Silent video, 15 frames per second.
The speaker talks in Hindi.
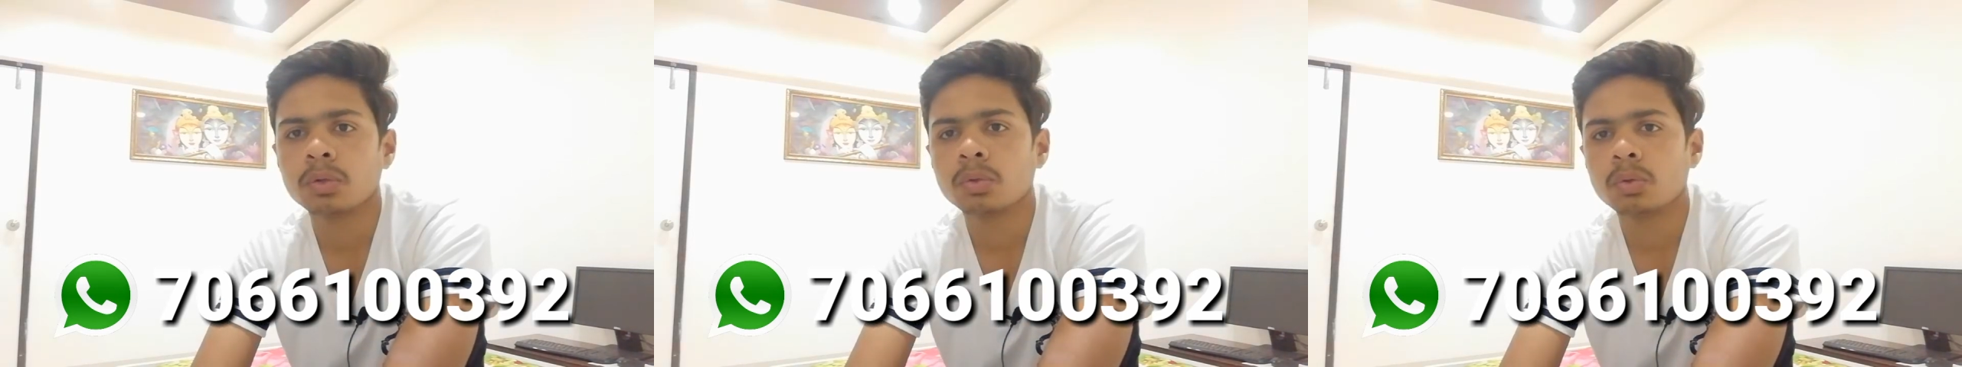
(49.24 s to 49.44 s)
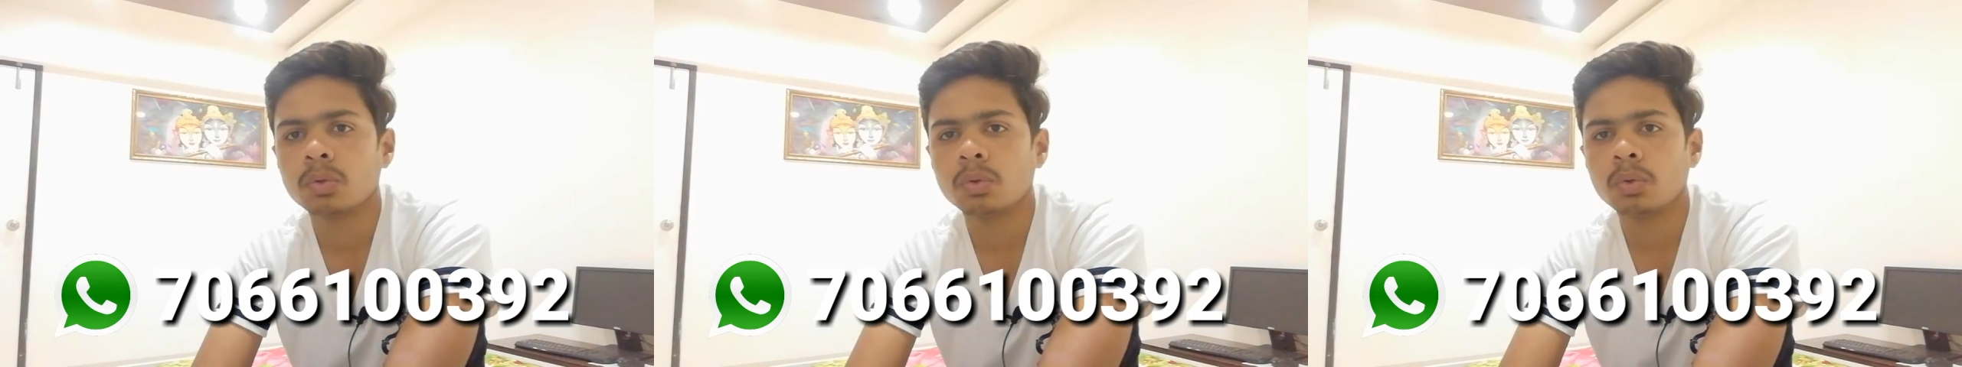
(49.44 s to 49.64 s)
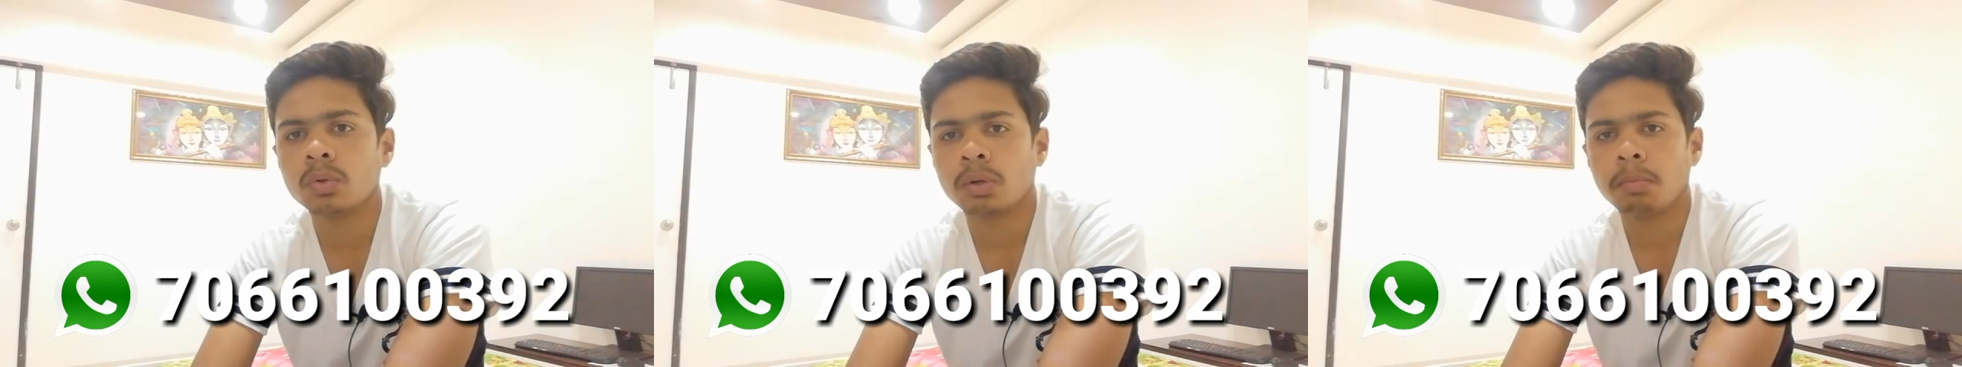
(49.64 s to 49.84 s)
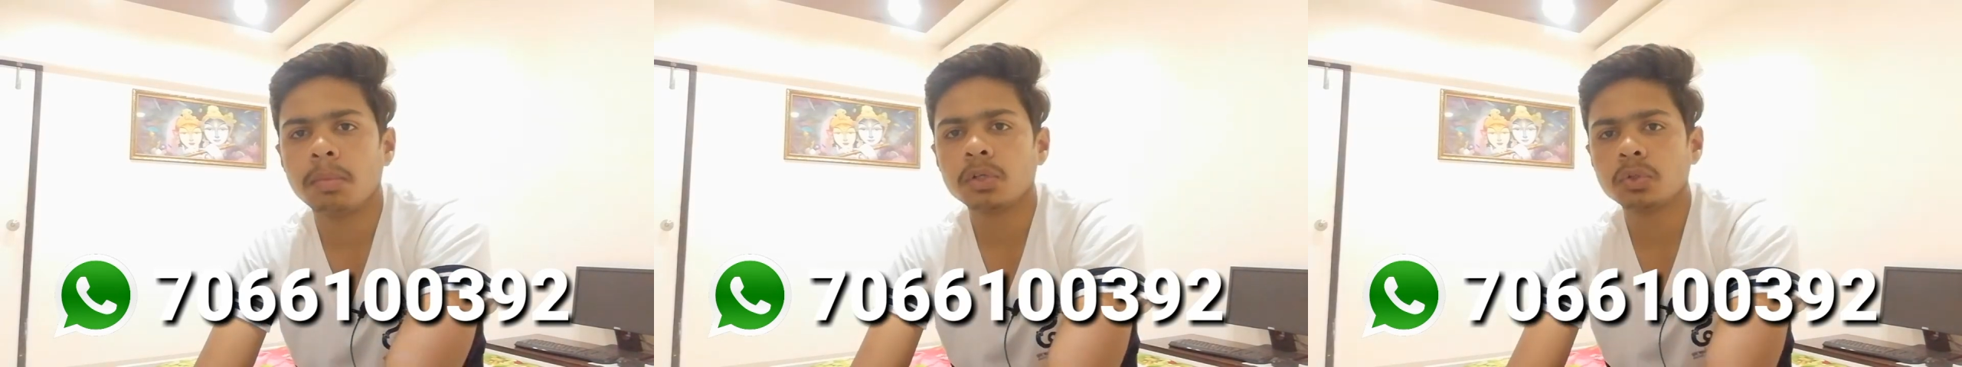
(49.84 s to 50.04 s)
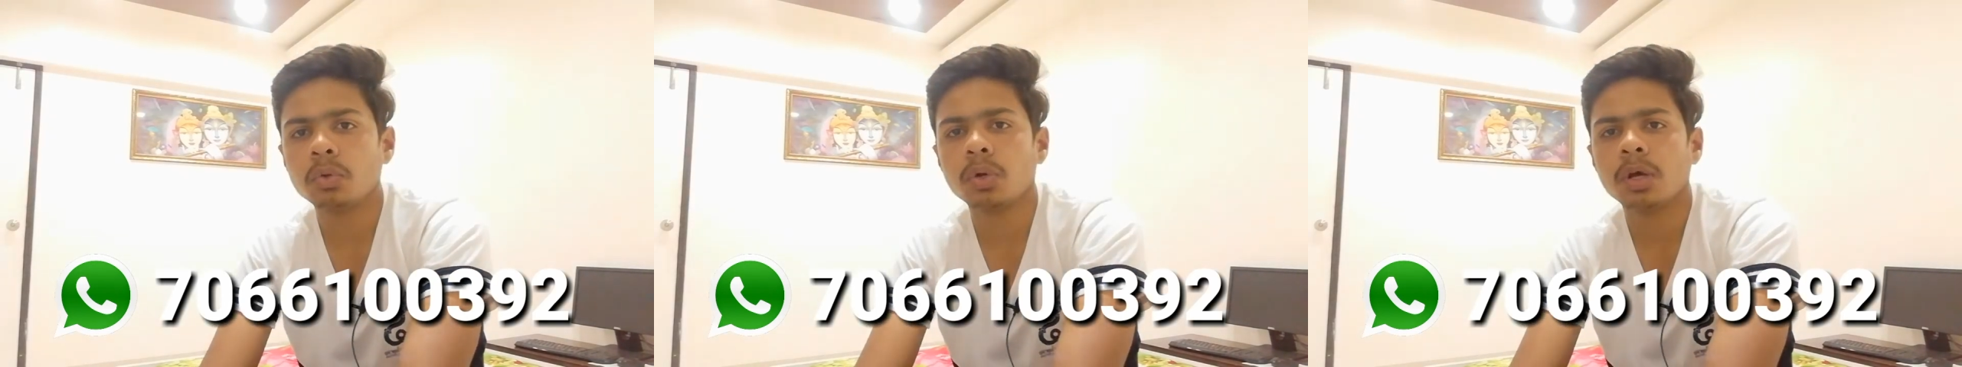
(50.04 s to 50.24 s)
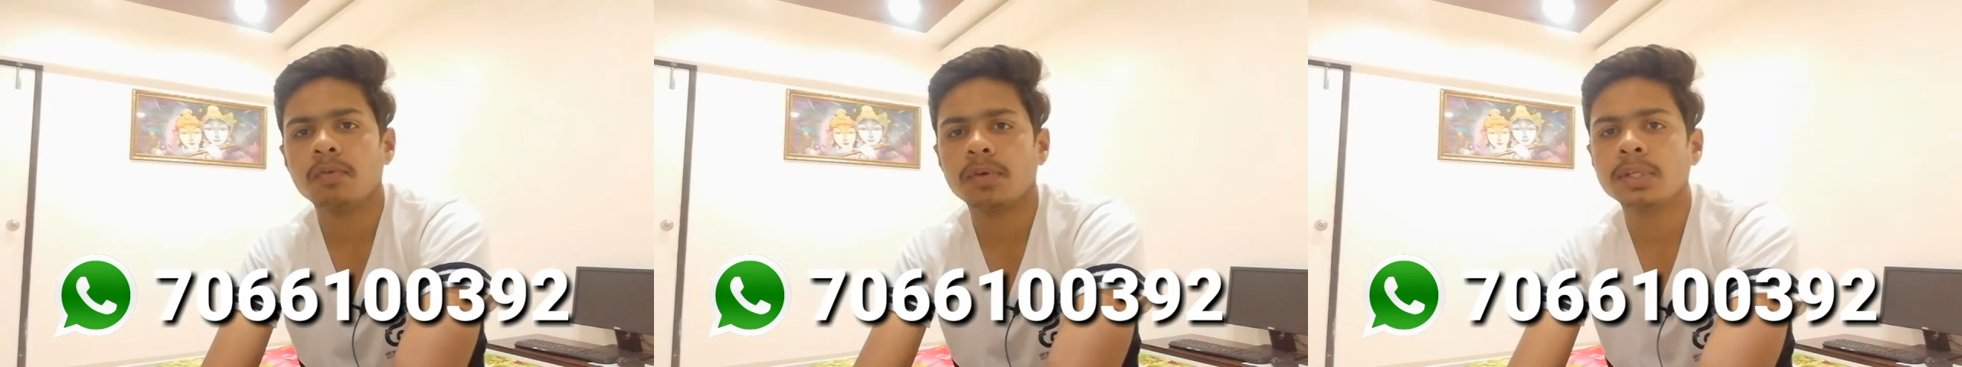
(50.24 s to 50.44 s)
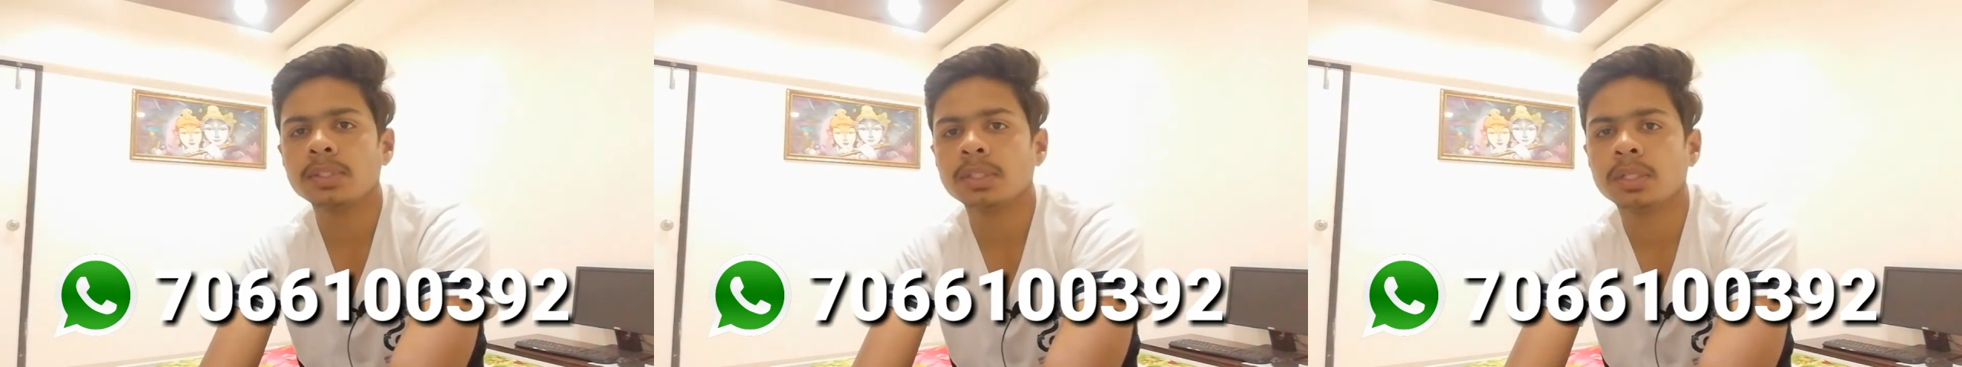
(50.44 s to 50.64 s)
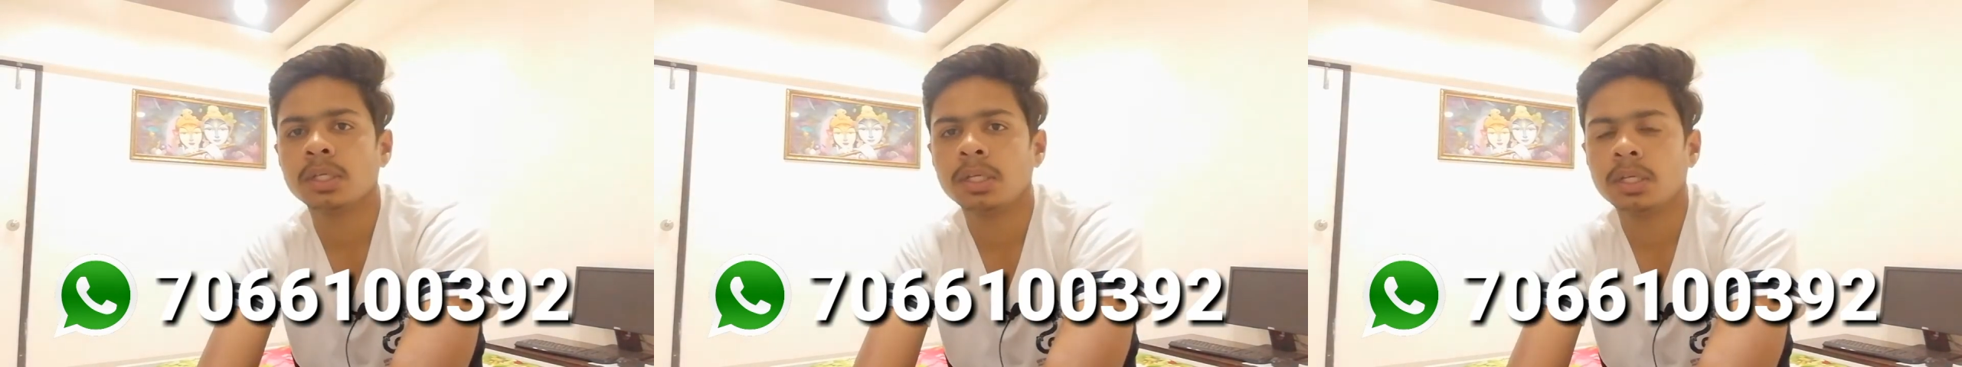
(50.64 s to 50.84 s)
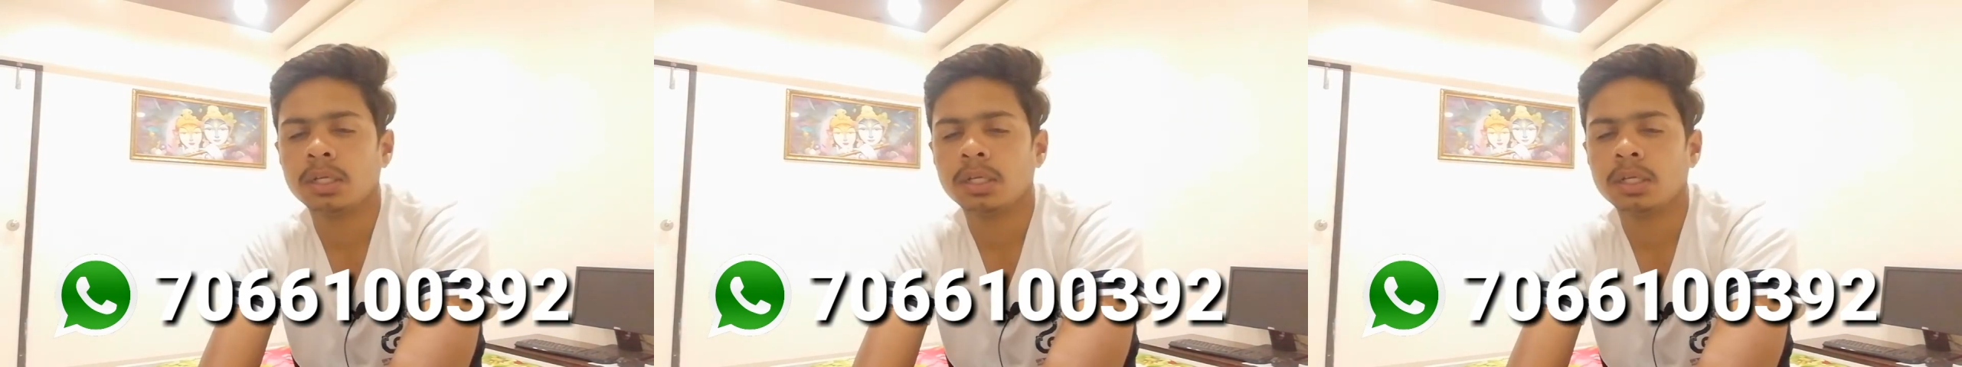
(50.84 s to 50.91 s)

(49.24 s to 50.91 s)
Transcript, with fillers: तो नंबर शो हो रहा है फ्रेंड्स